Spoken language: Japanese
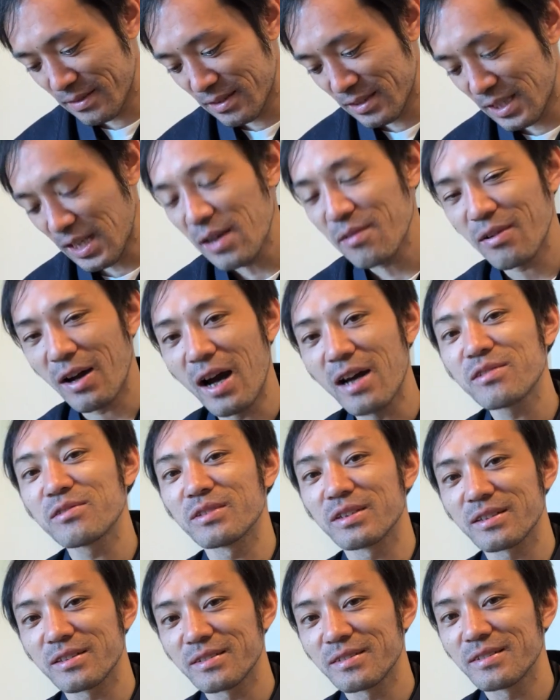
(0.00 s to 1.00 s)
線はある
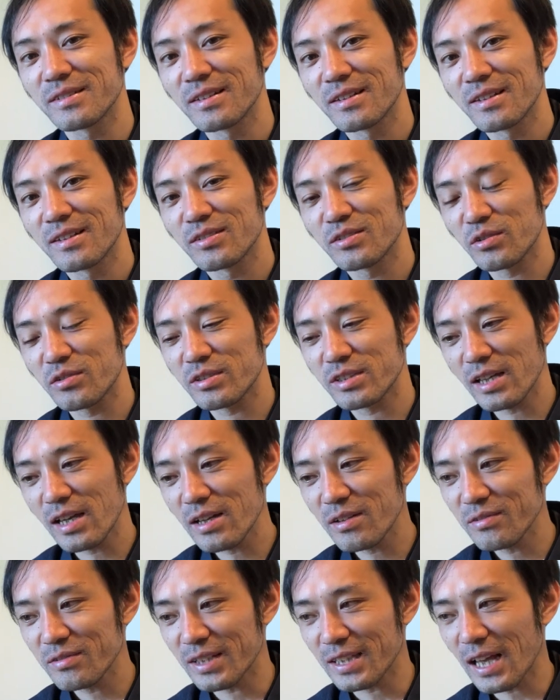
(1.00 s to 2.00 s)
んですその
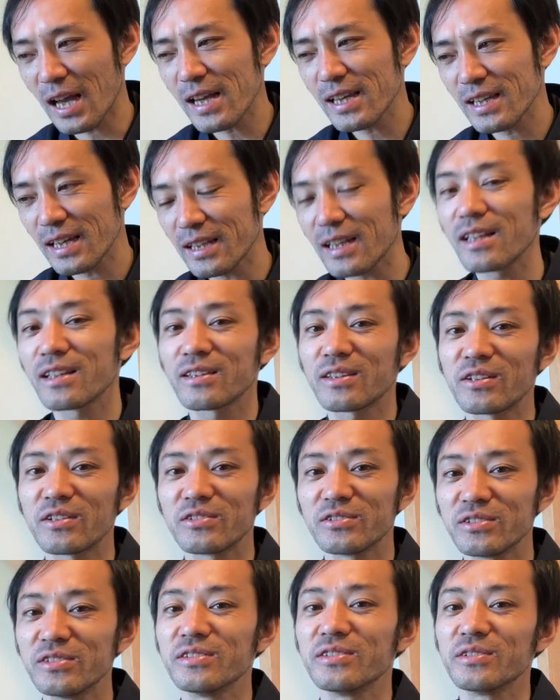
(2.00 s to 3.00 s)
線はなやねんって
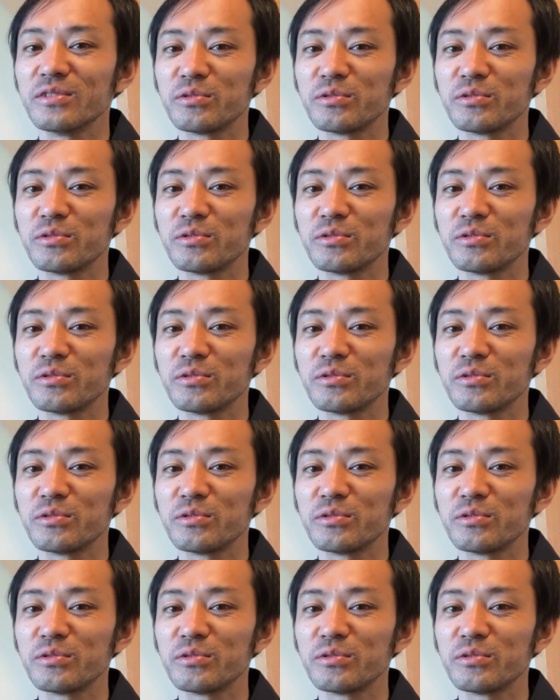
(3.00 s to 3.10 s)
いう